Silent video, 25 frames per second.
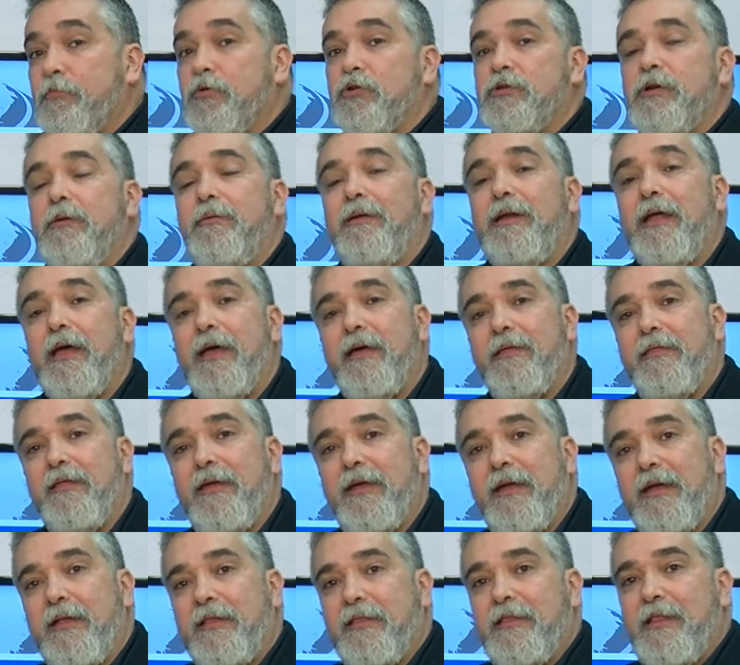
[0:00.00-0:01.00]
posibilidades
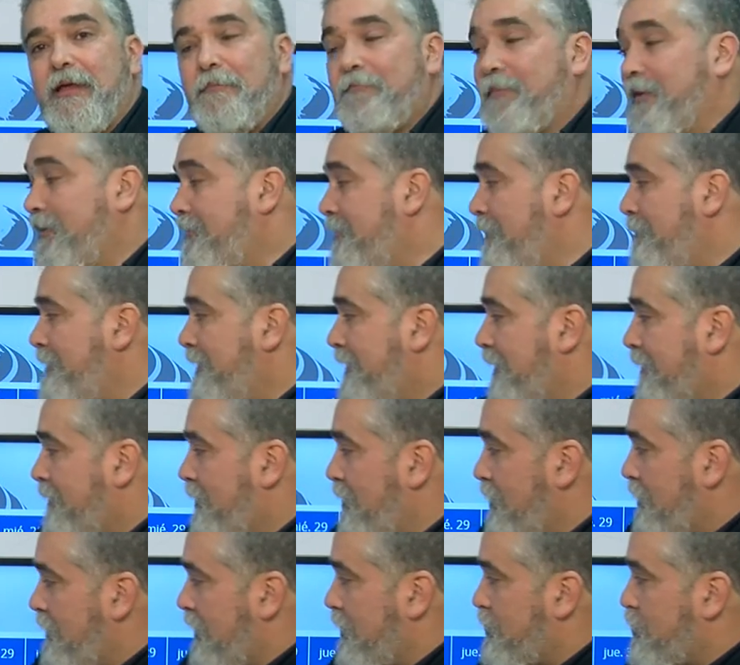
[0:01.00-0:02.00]
de
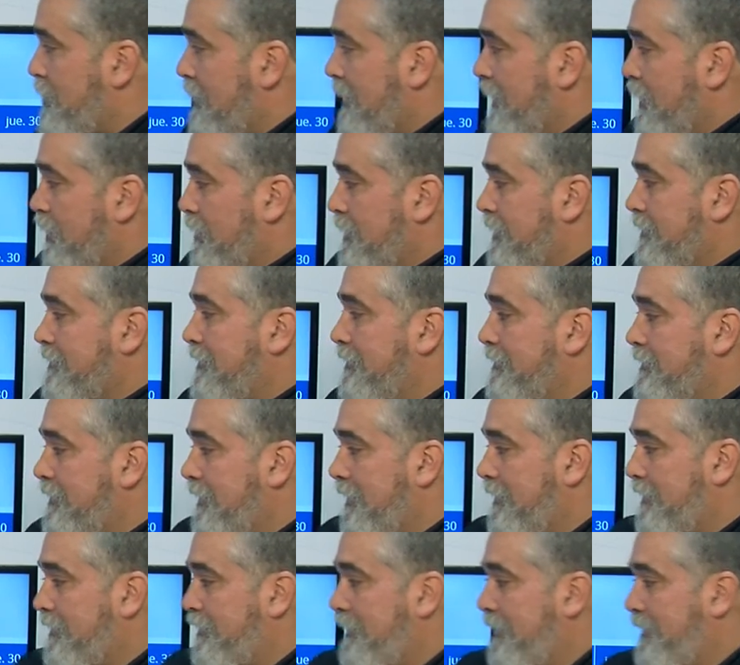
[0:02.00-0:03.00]
precipitación, de hecho en las horas
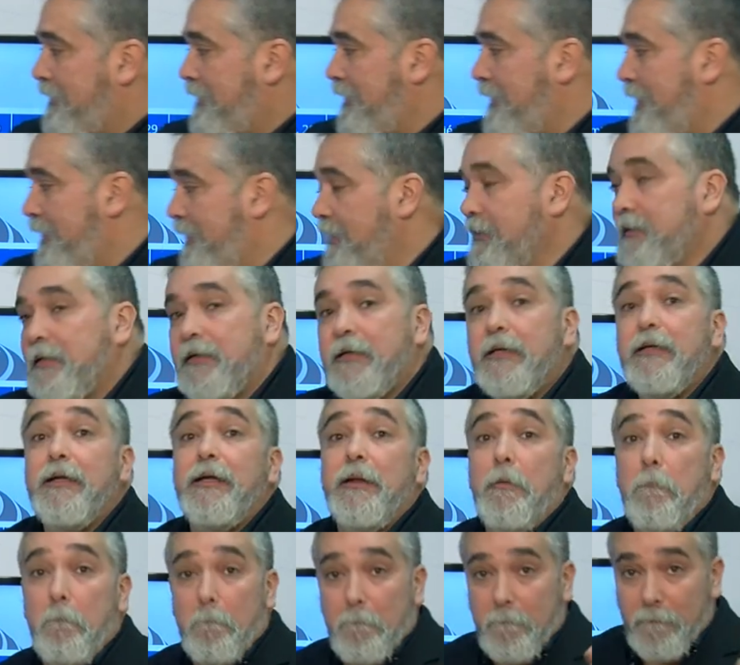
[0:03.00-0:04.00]
centrales del día
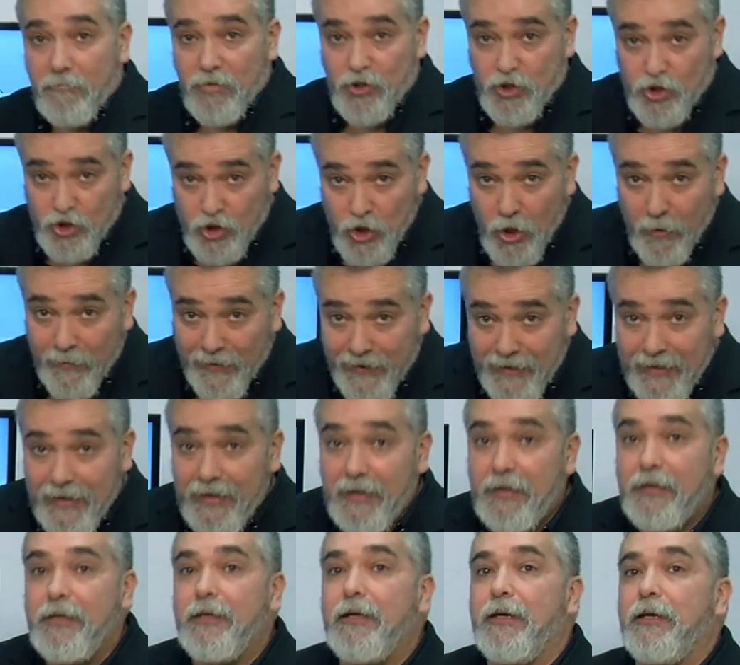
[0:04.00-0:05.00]

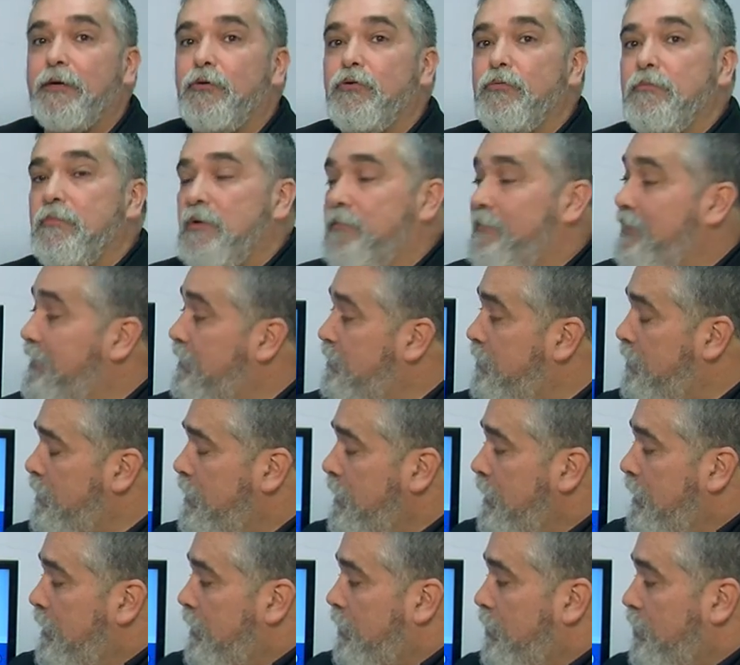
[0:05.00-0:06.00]
lloverá en algún momento
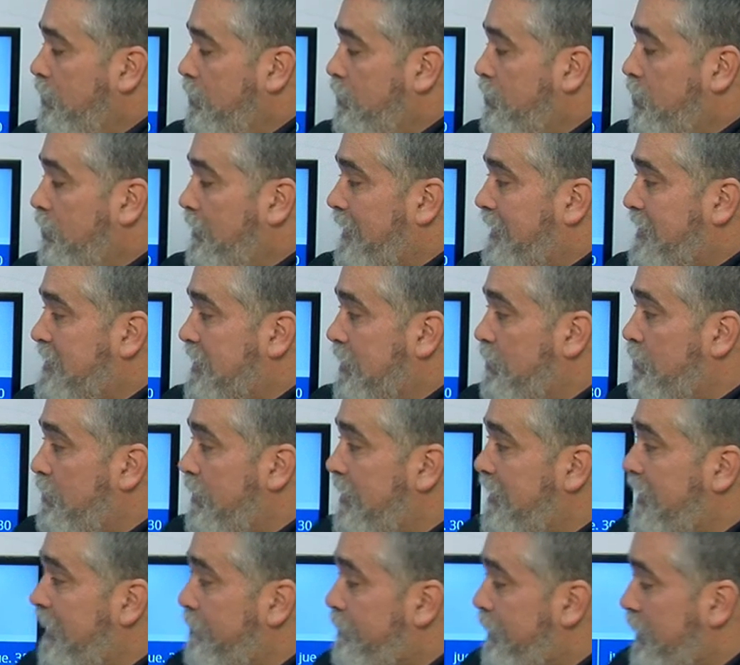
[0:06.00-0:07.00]
con toda
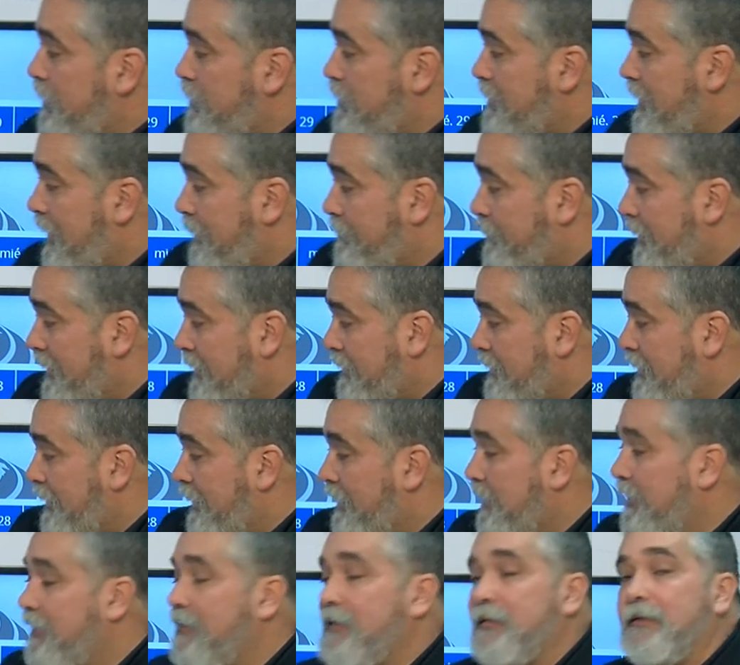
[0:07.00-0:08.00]
seguridad, pero ya a
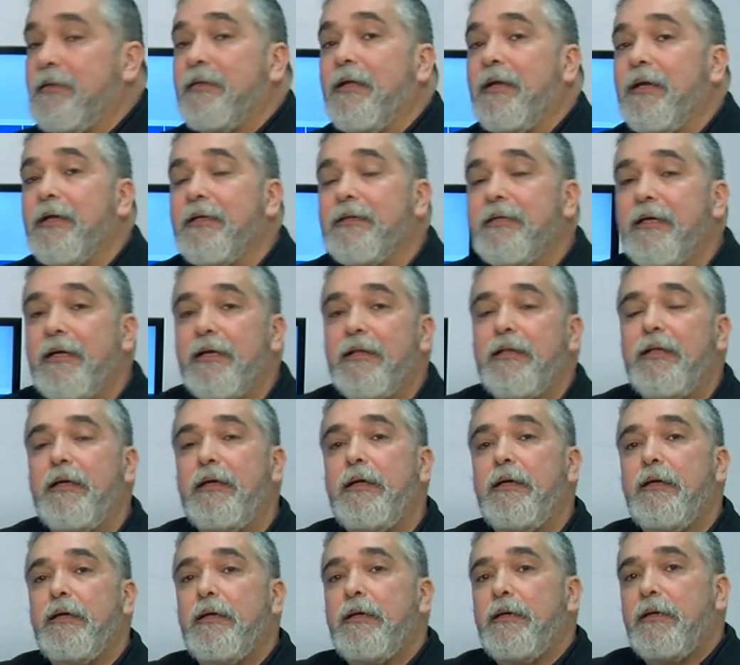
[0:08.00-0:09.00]
partir de la
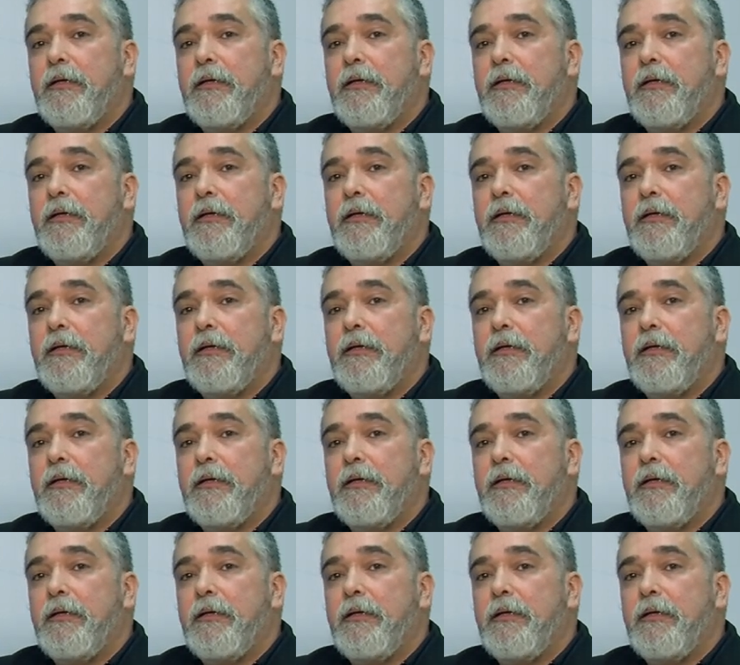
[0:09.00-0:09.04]
tarde